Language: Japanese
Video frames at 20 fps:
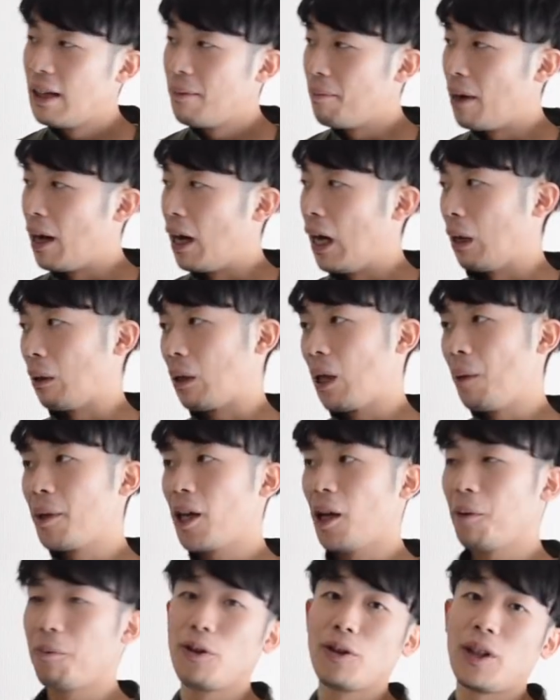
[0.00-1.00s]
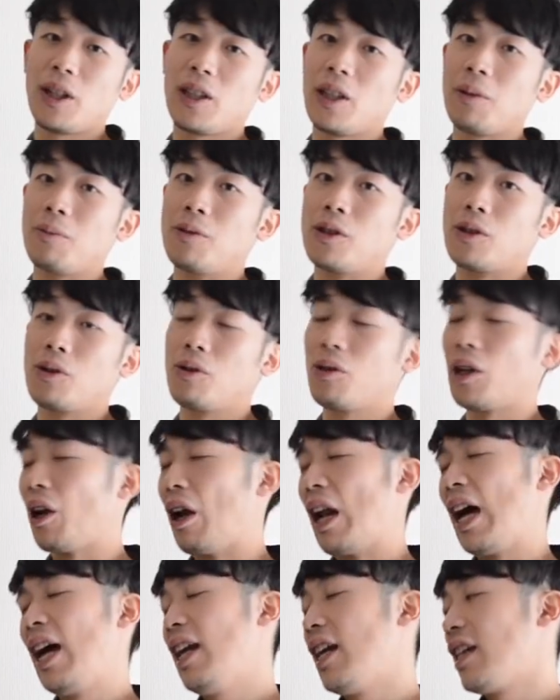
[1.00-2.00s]
まあ、あのケミカルプロテクティブ今回
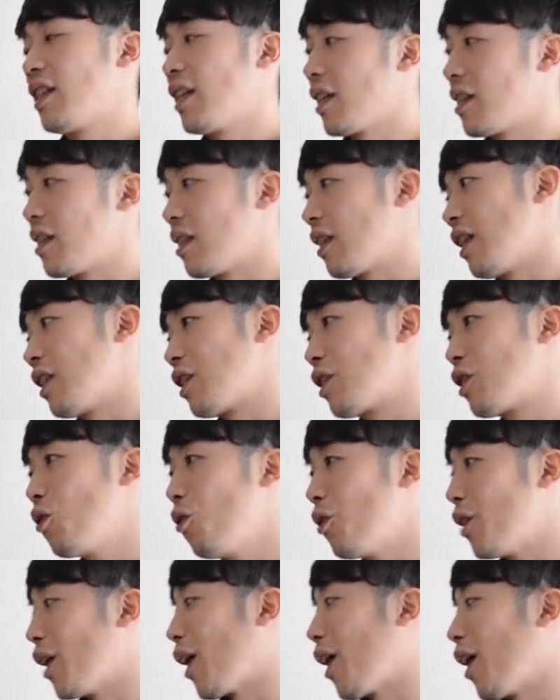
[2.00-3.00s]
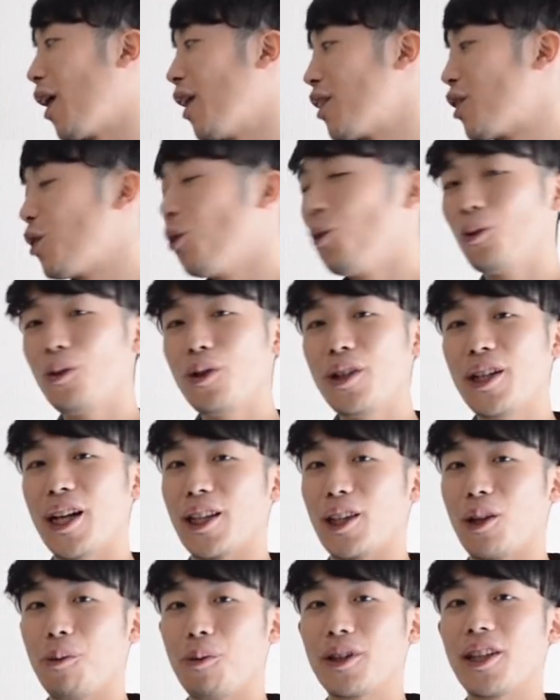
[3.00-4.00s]
のライナーシャツってすごいだからちょうどいい
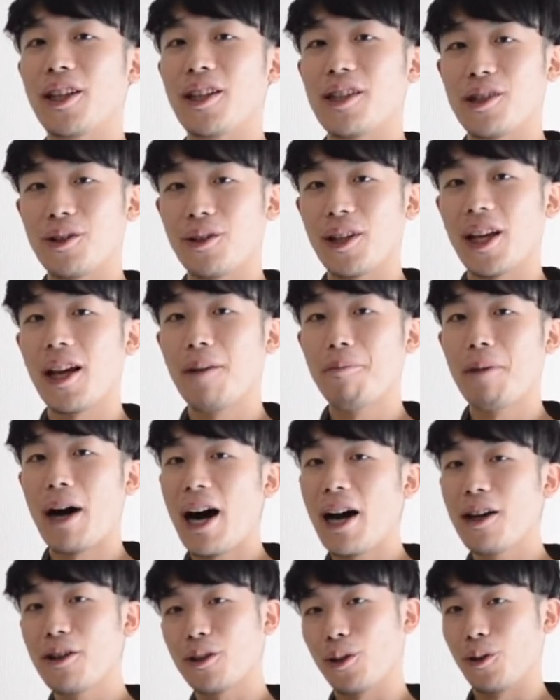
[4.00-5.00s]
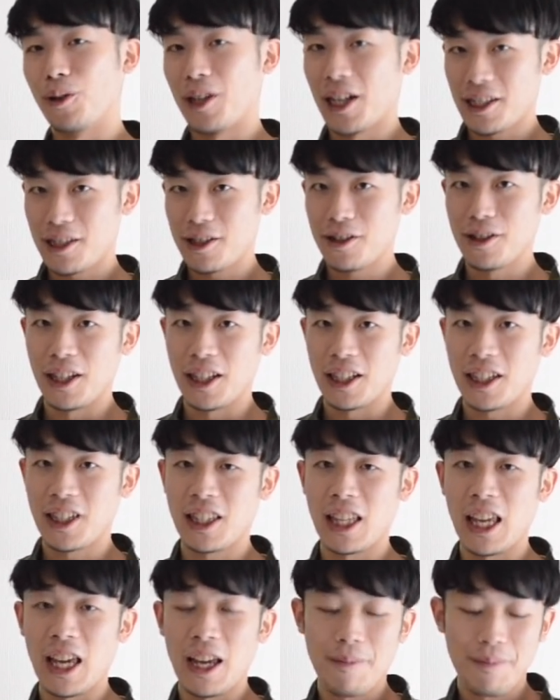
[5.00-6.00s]
なと思ったんですよね、まあ、春と夏に着
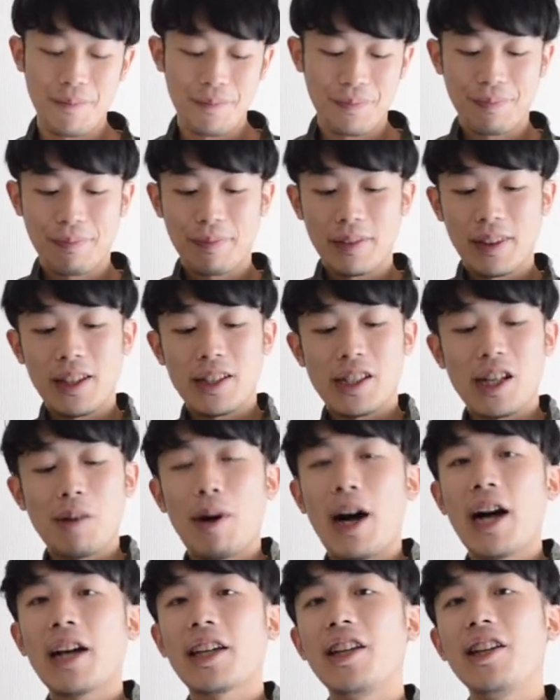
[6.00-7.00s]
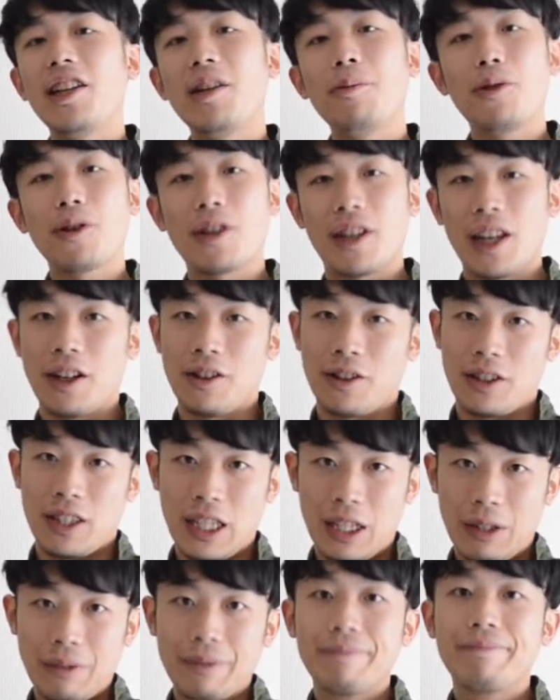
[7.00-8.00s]
てでしかも秋にも着れるって
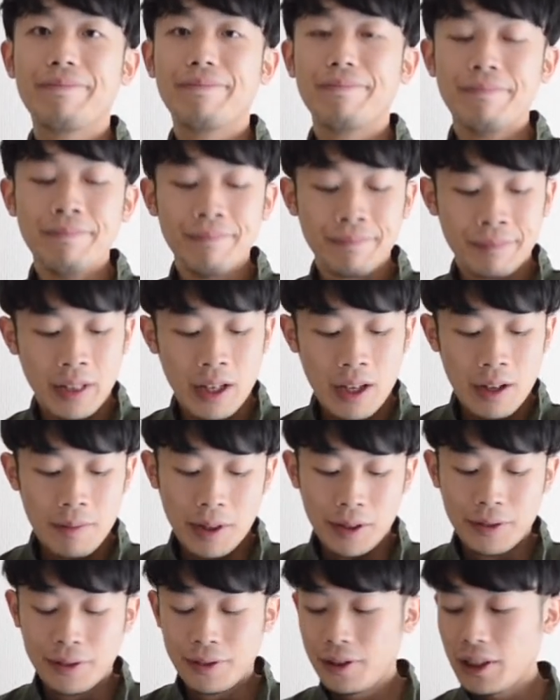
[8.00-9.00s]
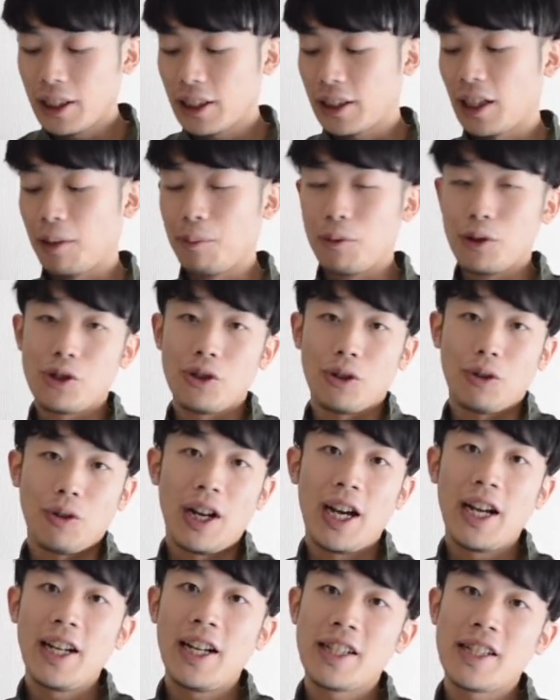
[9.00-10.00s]
まあ、冬だったらもちろんこ
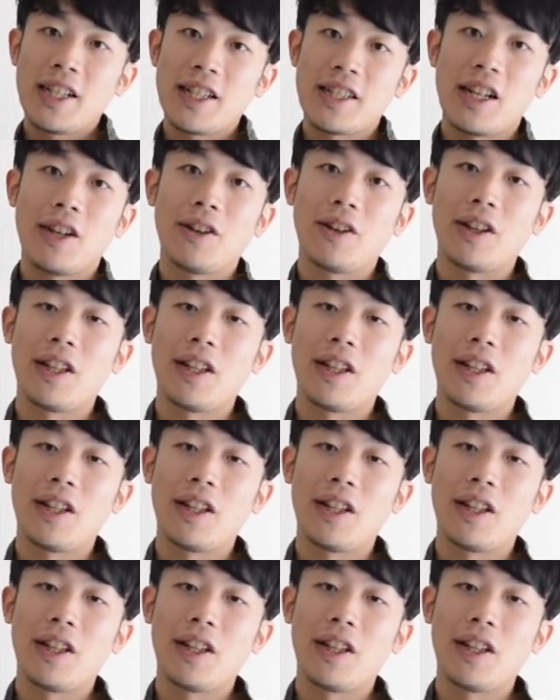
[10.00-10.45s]
ライナーシャツなの